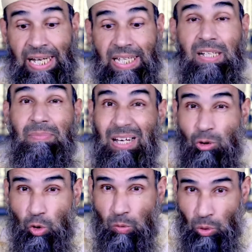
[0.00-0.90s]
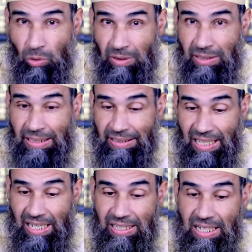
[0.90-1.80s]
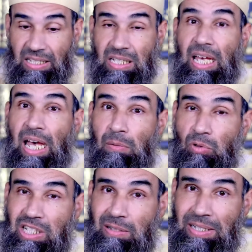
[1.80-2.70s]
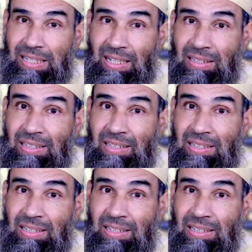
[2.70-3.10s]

اذا ما حكم تهنئه المسلمين